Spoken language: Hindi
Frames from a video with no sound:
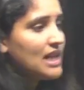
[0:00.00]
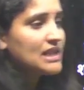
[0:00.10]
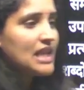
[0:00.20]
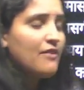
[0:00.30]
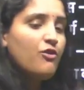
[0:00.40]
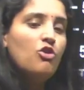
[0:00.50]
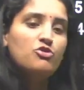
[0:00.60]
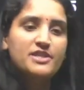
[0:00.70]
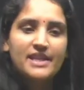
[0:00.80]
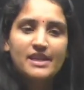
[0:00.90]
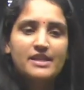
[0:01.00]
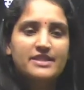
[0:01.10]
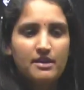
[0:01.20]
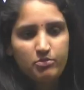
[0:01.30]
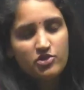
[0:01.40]
था वो उसने
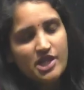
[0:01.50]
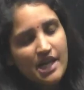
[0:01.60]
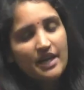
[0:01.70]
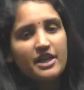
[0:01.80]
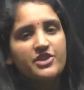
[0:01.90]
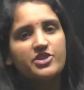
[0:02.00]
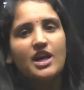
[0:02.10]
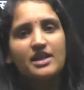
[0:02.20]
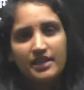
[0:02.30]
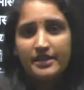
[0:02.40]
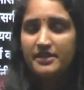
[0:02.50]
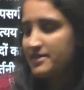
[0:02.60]
किससे पूछ लिया रचना खंड से